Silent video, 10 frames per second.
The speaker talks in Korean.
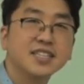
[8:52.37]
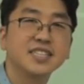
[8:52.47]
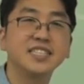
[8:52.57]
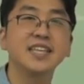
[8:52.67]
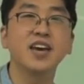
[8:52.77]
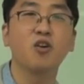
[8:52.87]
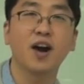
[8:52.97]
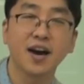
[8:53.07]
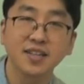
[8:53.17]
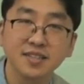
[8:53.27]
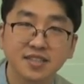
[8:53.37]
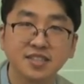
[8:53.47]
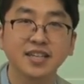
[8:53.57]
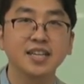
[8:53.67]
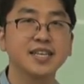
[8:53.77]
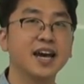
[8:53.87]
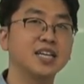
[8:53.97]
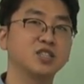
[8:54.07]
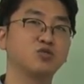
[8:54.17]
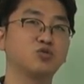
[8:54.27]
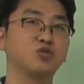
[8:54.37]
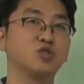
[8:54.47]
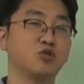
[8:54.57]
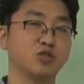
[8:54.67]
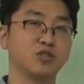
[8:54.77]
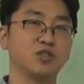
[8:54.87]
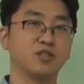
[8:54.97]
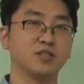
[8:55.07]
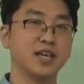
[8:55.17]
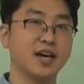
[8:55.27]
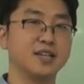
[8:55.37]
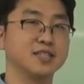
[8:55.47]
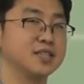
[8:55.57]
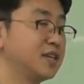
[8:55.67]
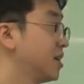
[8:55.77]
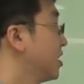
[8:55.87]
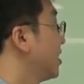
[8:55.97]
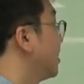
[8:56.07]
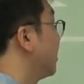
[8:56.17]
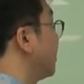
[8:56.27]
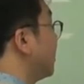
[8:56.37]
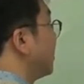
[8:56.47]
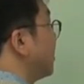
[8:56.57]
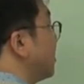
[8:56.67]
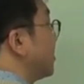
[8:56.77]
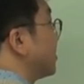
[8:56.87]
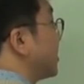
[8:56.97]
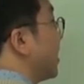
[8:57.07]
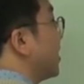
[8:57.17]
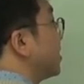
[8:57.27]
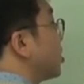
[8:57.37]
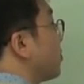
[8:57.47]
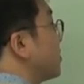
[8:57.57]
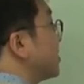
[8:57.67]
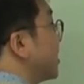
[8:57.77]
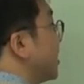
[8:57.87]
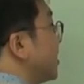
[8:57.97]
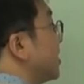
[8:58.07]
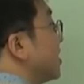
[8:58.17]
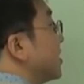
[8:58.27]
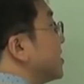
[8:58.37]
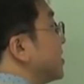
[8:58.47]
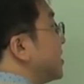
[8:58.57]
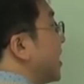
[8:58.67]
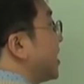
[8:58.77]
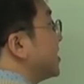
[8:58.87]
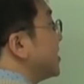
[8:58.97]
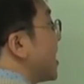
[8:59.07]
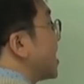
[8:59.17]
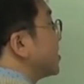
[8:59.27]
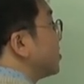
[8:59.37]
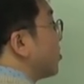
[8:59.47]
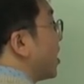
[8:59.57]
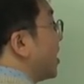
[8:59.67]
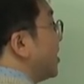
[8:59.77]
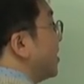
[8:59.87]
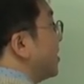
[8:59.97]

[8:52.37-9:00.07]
식신의 역할은 크게 세 가지로 이루어져 있어요. 세 가지. 자, 첫 번째, 죄를 생하는 역할.